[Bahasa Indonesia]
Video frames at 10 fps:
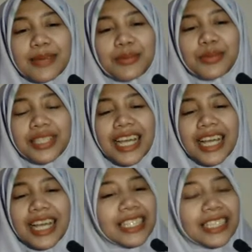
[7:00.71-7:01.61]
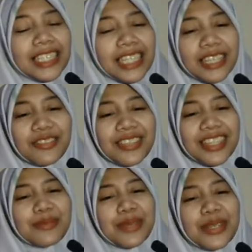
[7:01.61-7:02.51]
campur tangan
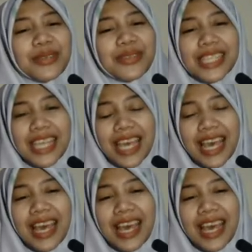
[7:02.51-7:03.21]
kreativitas manusia